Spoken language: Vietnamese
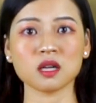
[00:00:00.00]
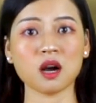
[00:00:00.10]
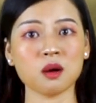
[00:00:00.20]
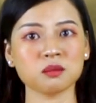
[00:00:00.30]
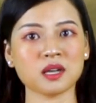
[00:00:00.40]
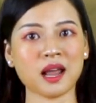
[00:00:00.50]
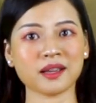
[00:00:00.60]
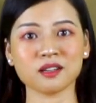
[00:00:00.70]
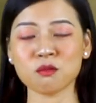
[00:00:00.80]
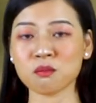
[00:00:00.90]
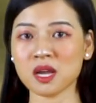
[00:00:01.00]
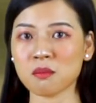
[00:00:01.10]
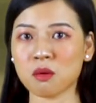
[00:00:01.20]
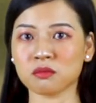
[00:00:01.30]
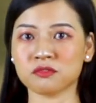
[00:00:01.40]
thơ ông lại không bay
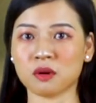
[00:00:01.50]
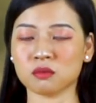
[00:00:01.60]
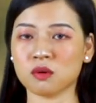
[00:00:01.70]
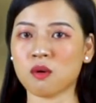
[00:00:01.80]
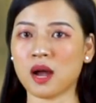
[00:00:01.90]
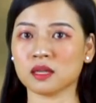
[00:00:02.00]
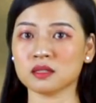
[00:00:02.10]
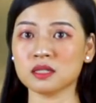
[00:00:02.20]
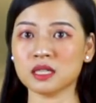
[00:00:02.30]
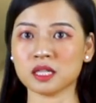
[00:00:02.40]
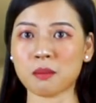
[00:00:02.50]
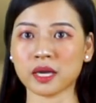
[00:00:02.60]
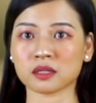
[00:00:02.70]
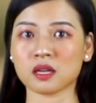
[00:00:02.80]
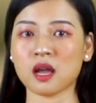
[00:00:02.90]
bổng phóng khoáng như Lý
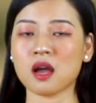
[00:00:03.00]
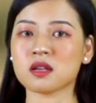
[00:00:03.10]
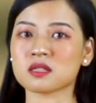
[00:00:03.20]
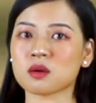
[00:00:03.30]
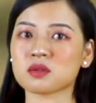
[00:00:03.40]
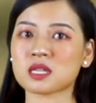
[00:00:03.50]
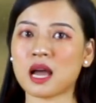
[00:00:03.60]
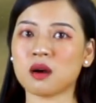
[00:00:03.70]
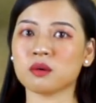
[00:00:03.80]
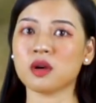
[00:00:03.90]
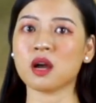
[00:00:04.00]
Bạch. Dẫu sao,